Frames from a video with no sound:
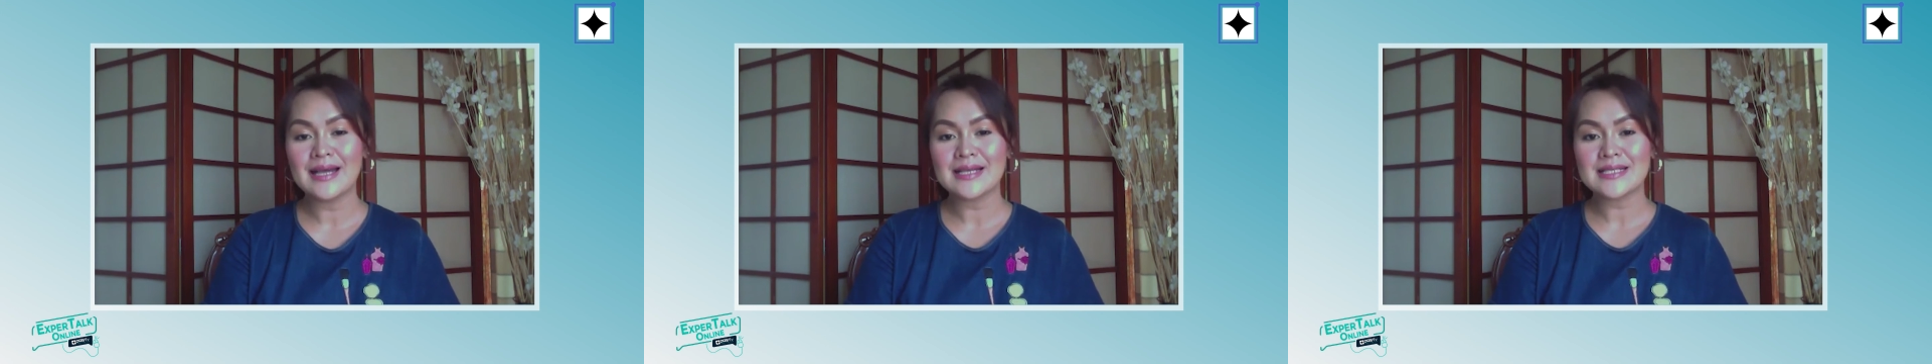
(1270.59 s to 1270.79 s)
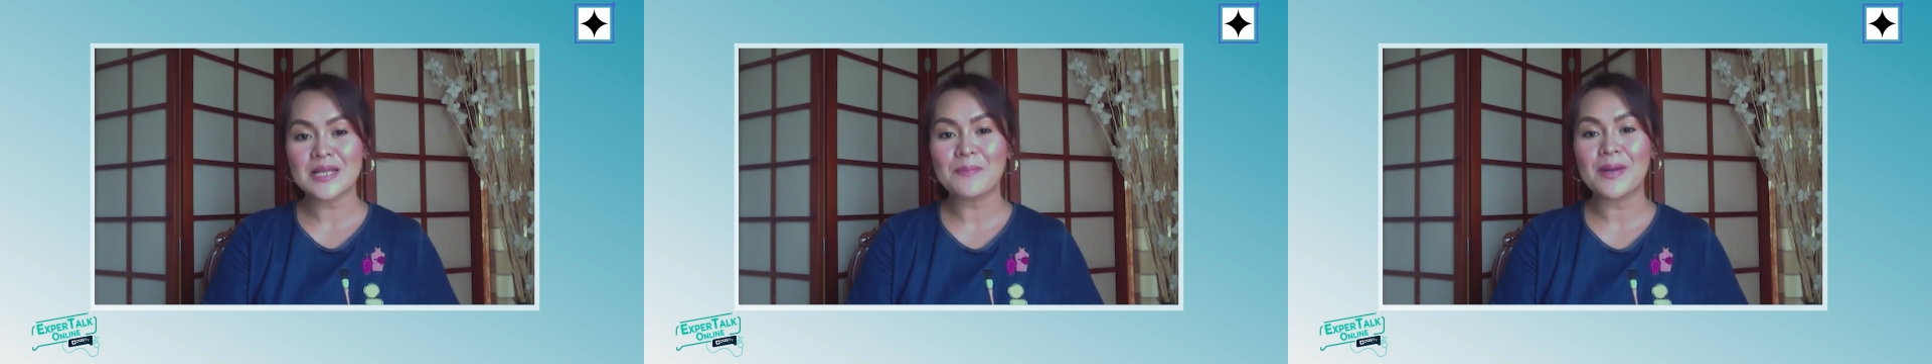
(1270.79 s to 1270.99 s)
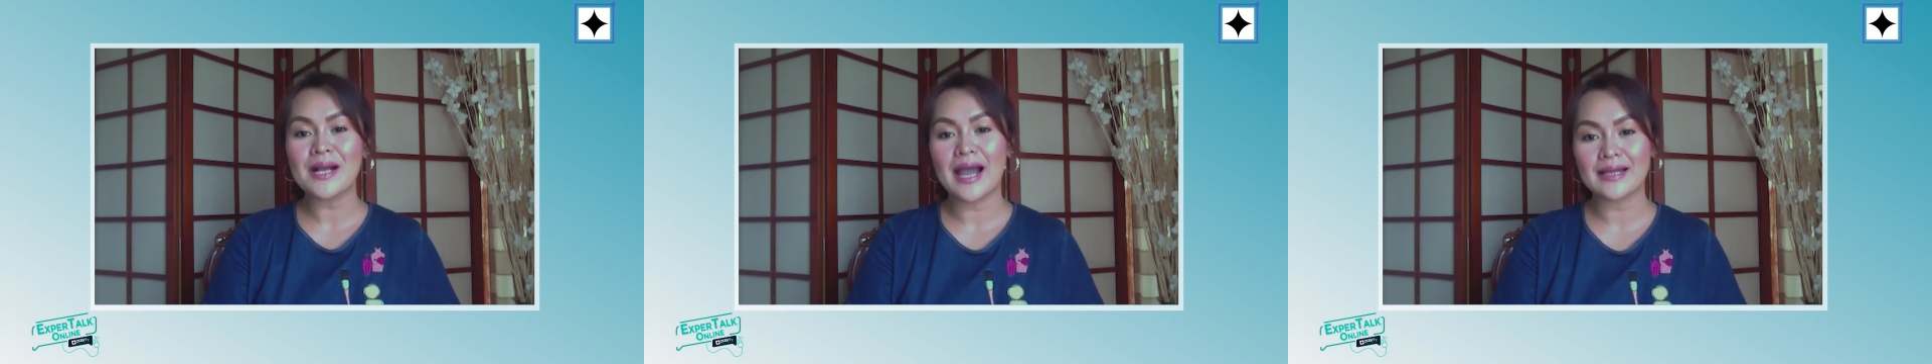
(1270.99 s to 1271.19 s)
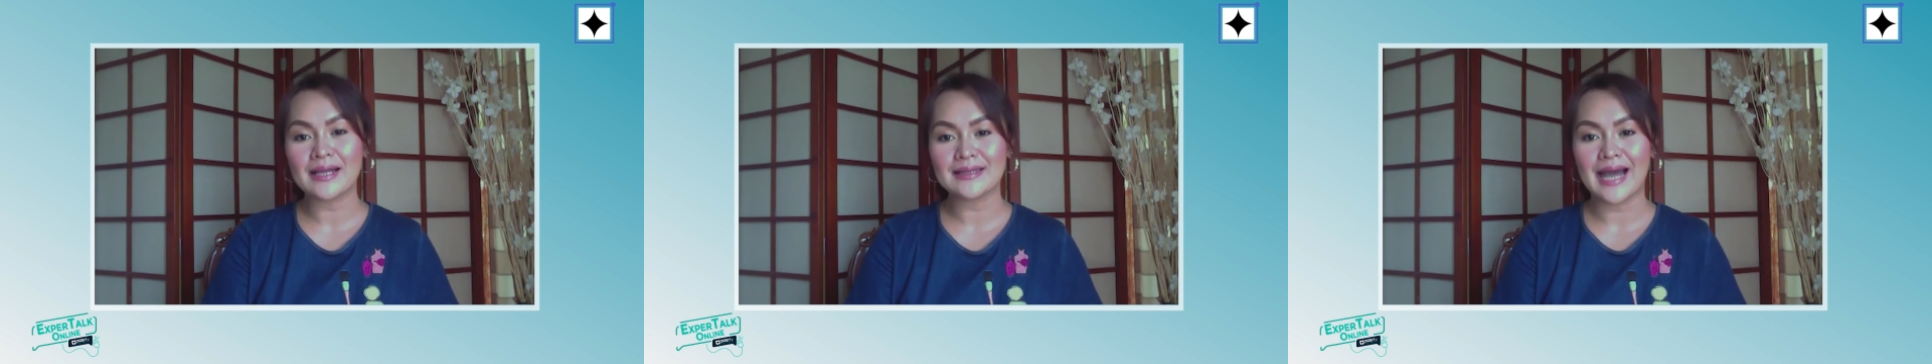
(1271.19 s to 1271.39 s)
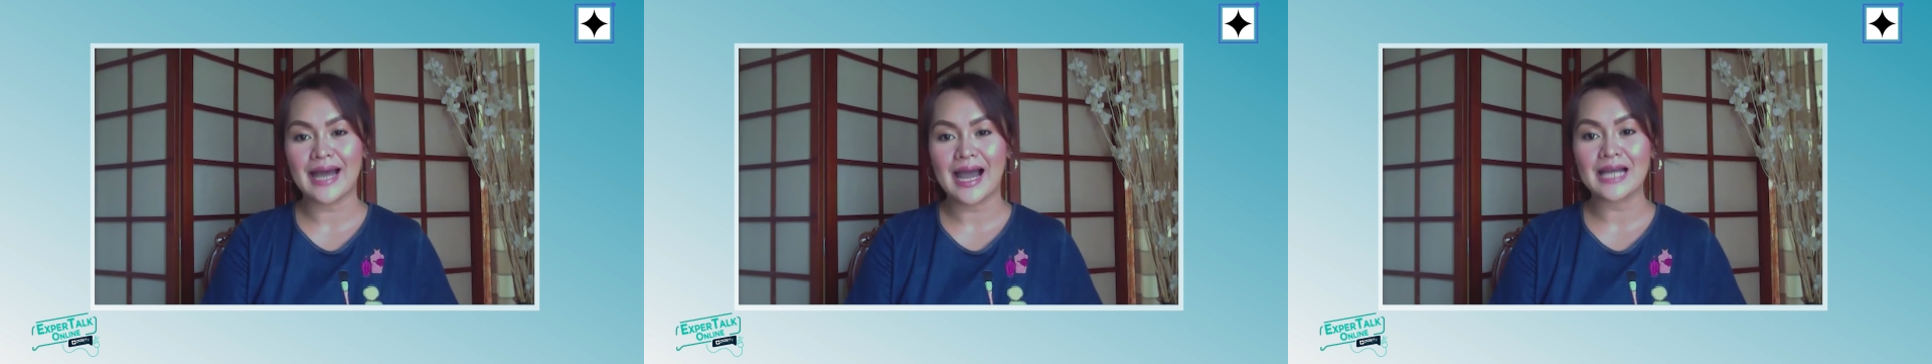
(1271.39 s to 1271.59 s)
sa
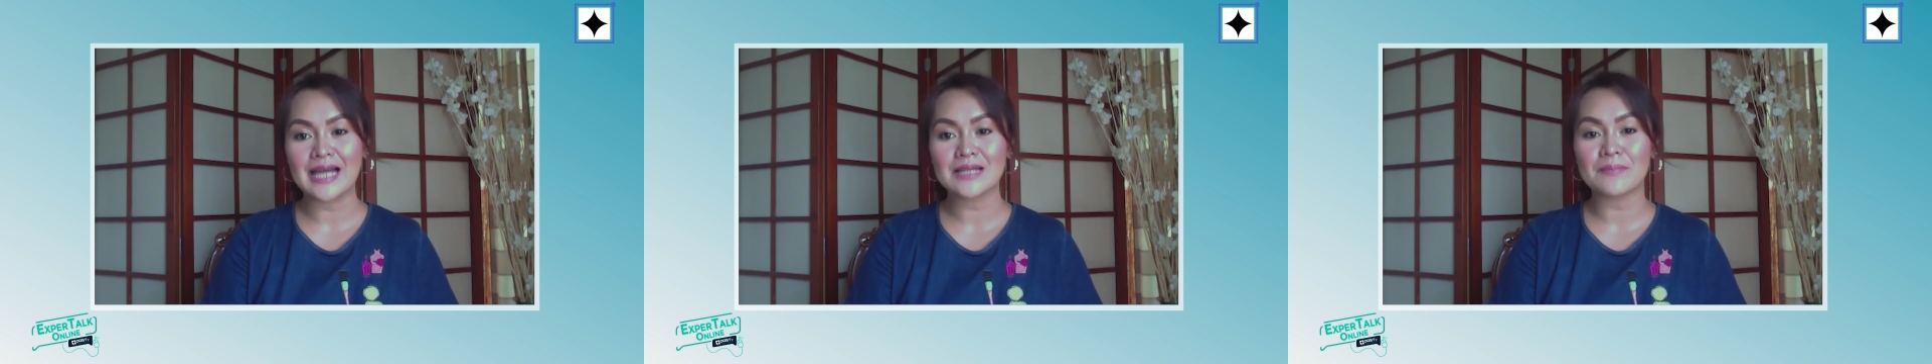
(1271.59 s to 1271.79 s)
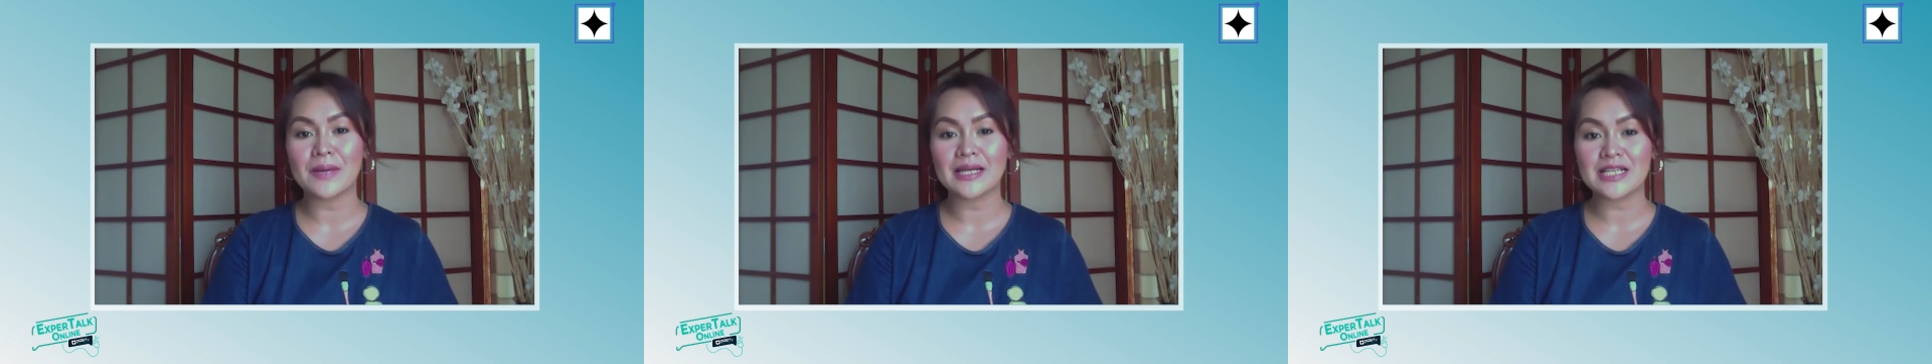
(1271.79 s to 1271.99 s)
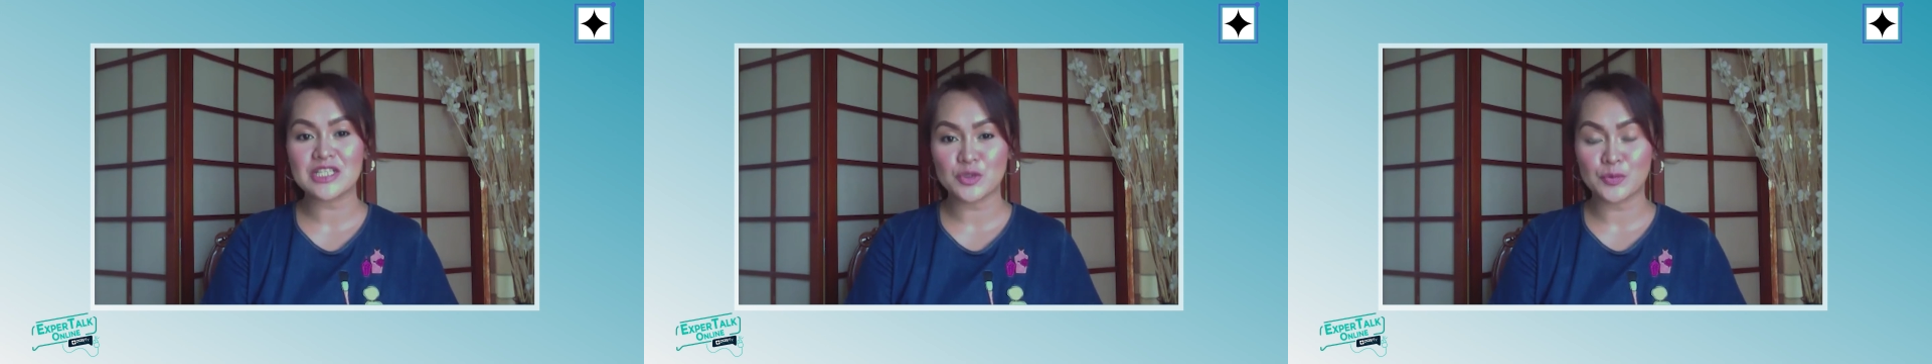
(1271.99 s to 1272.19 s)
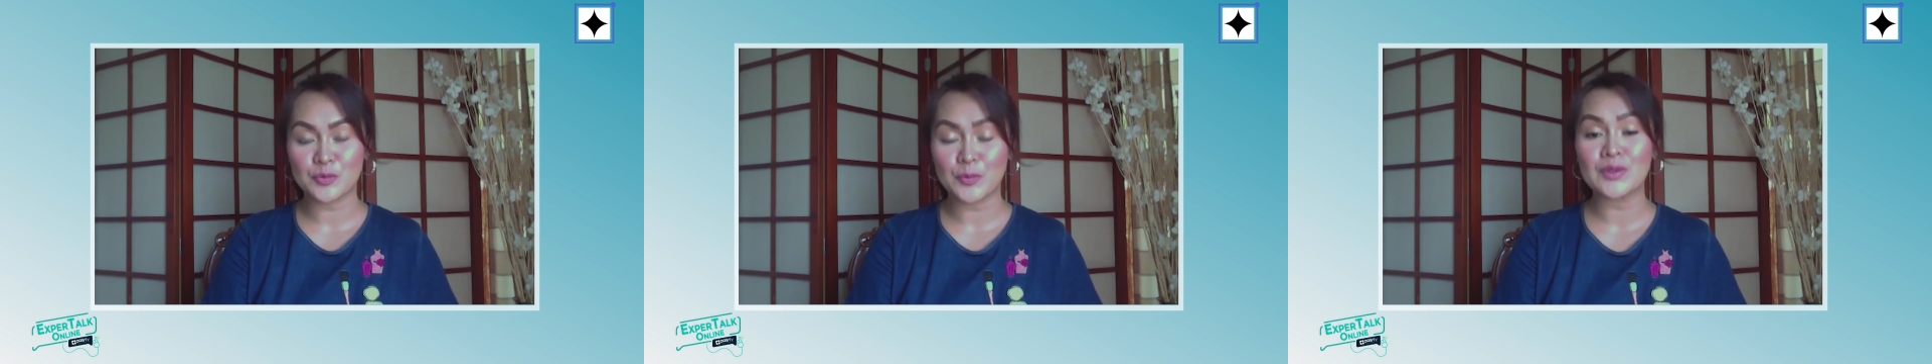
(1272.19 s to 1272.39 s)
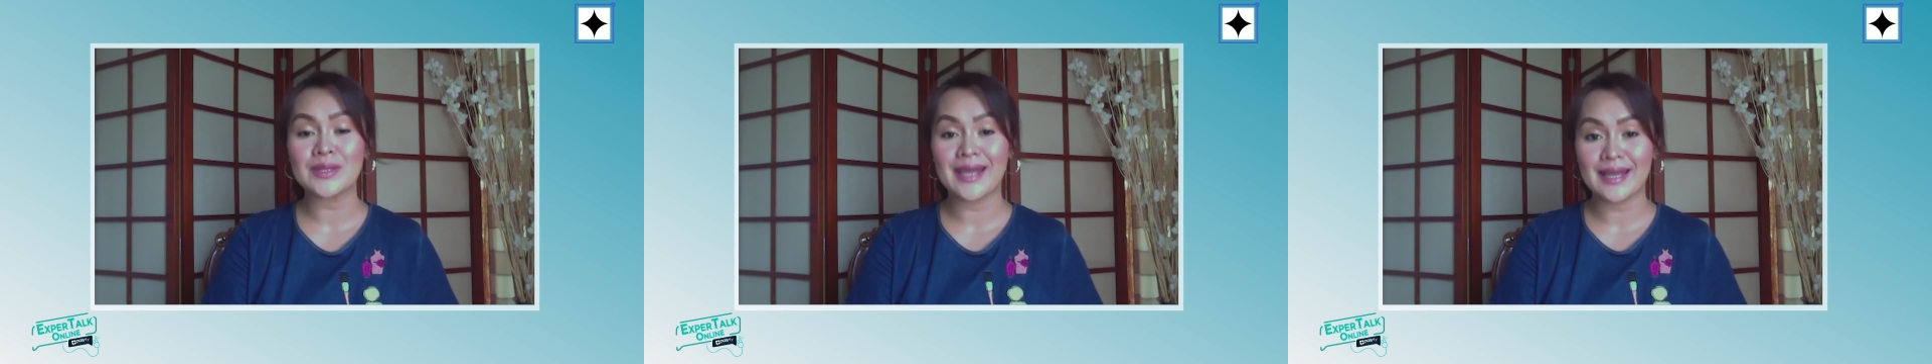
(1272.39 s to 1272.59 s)
paghahanda at
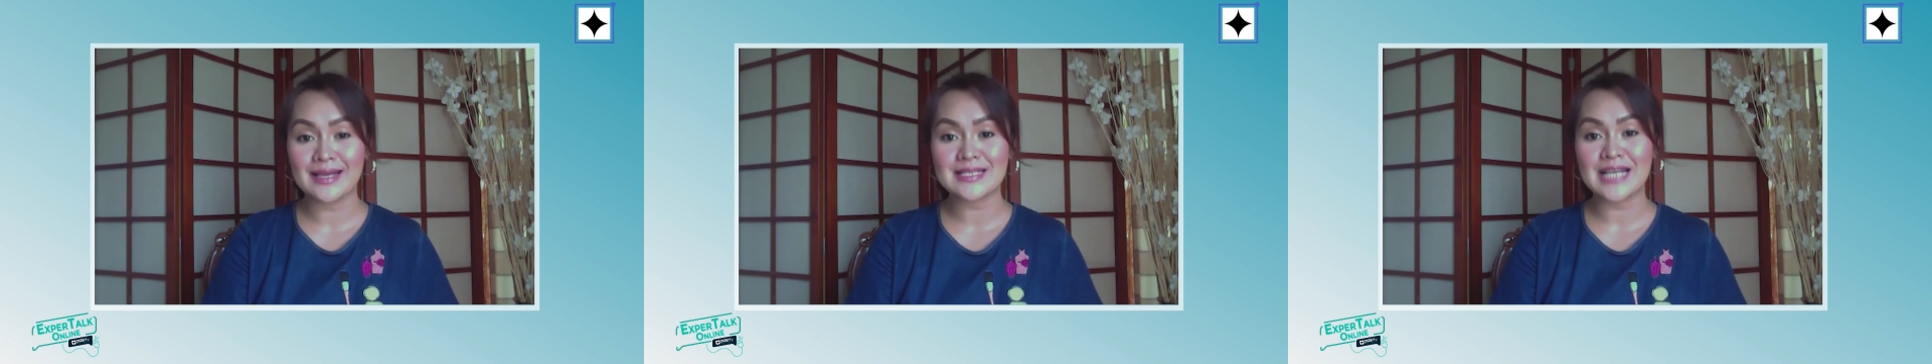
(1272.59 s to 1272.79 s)
pagresponde